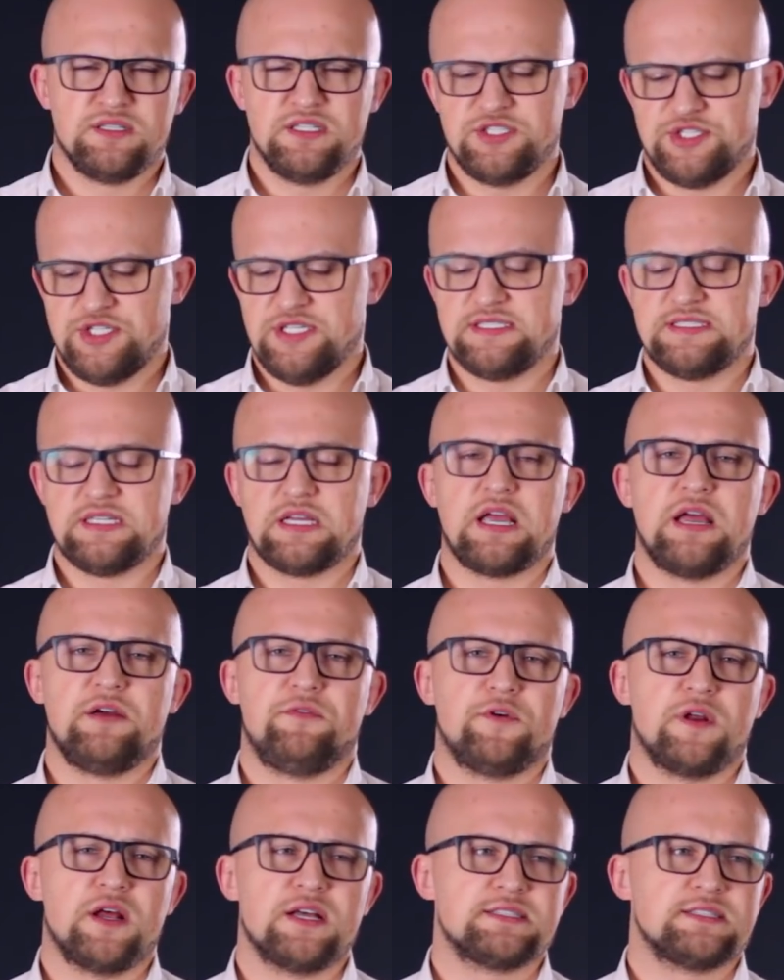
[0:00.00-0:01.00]
Знаешь, есть такая
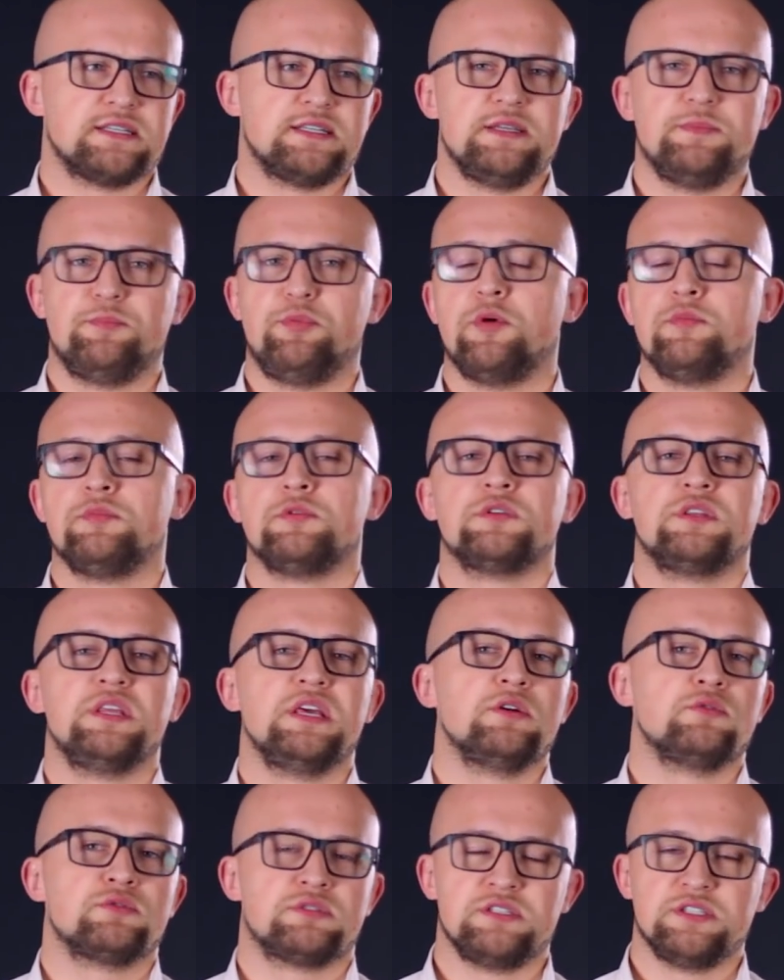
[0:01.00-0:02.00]
фраза, не помню,
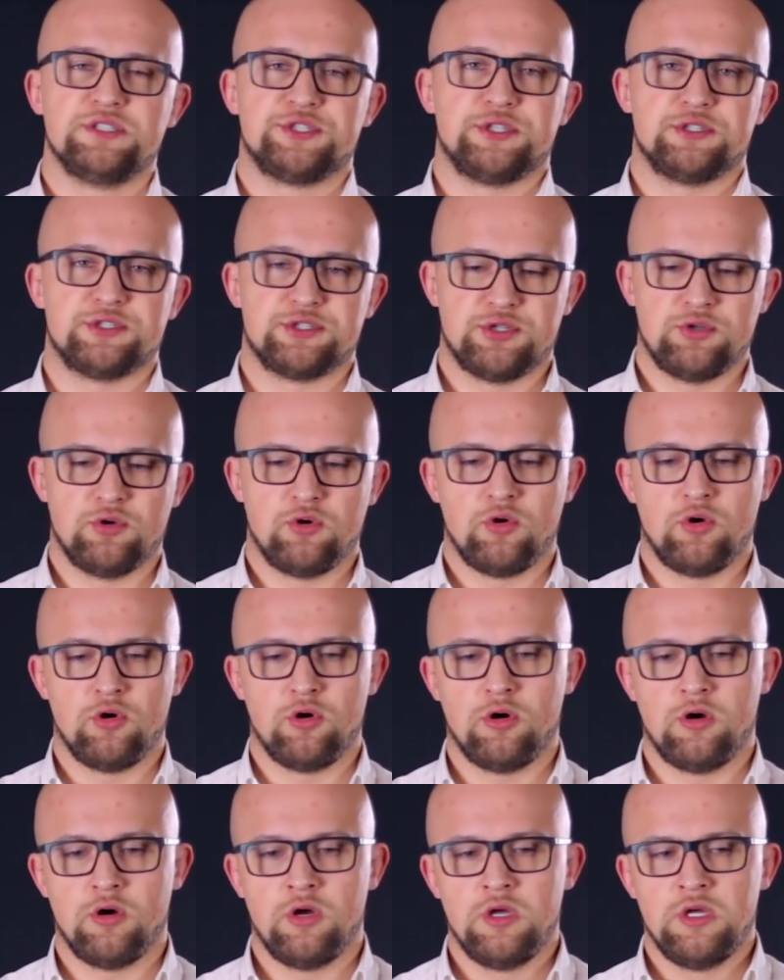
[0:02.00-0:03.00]
где я услышал,
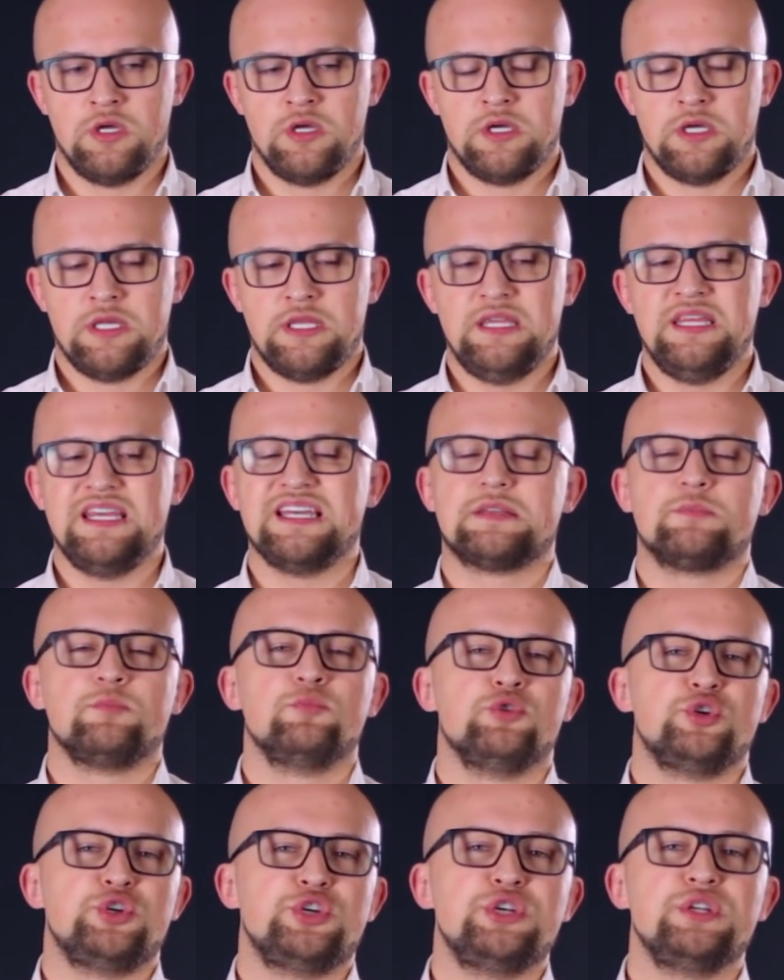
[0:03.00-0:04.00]
что нет
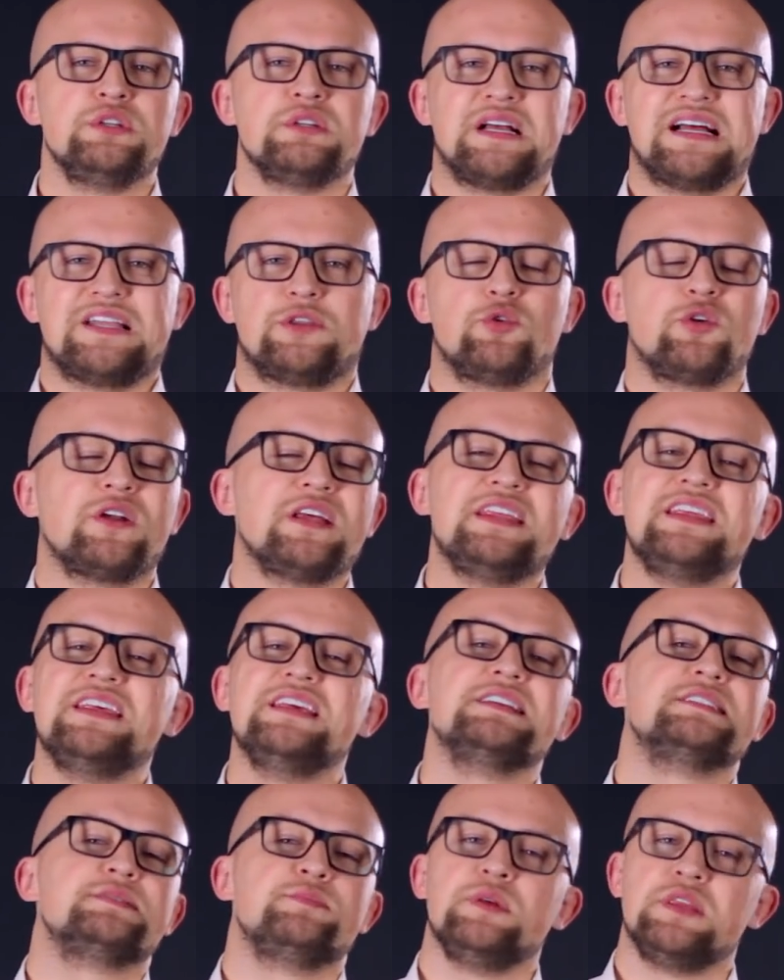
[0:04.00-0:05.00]
мужчин, которые
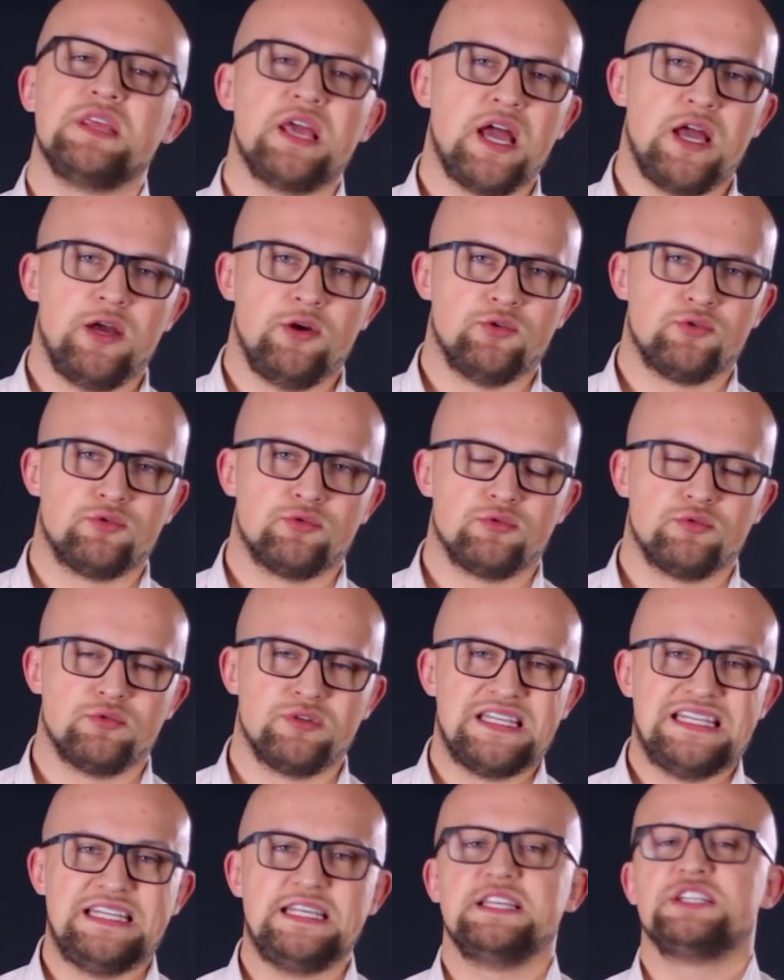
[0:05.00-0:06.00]
не изменяют.
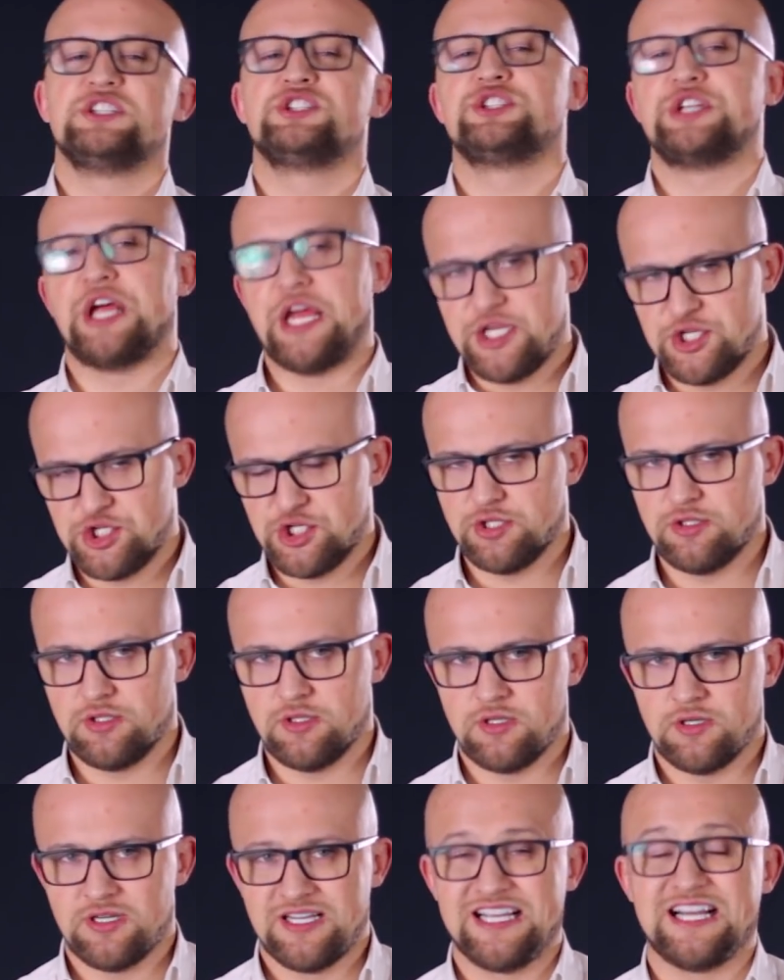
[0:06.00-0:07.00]
Есть
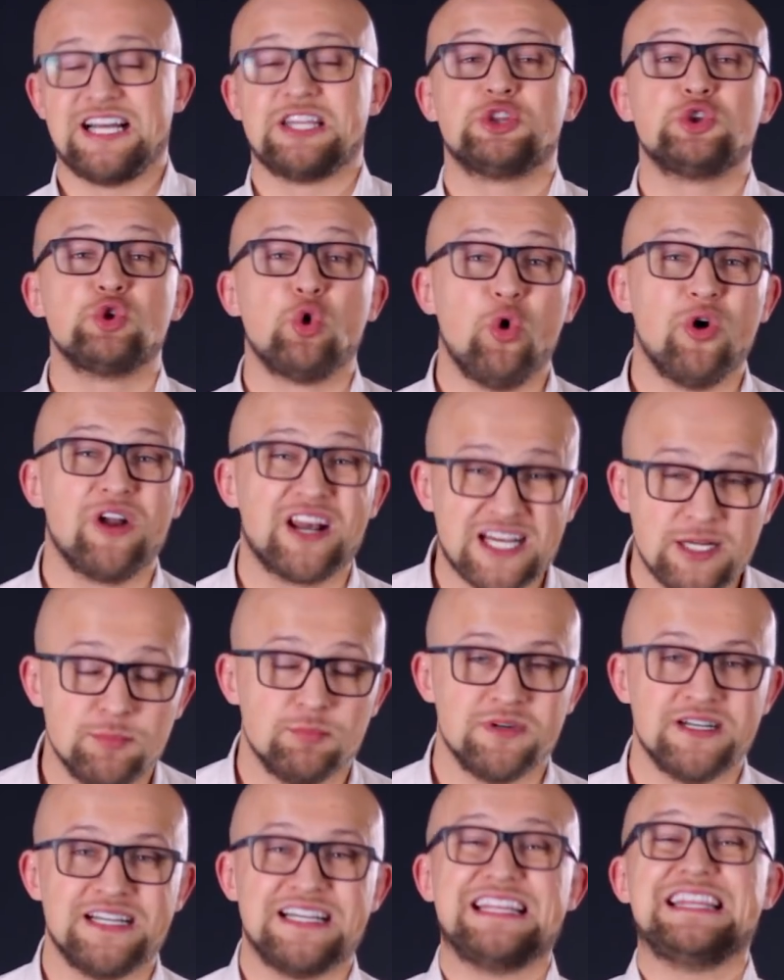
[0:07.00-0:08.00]
женщины,
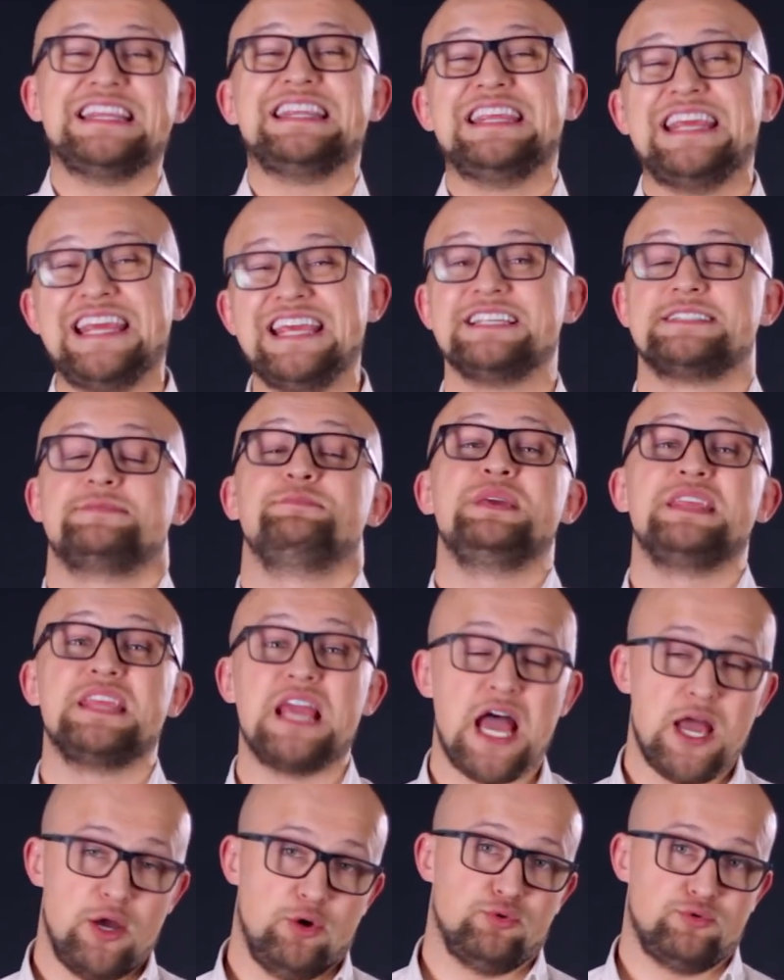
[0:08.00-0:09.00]
которым не
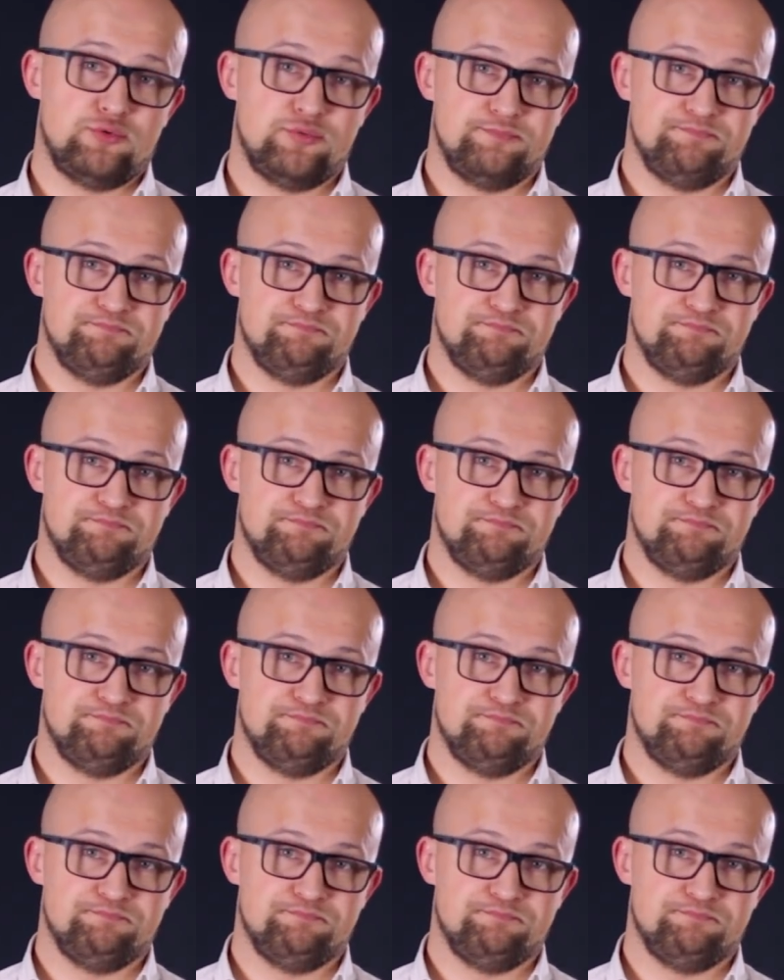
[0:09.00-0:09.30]
изменяют.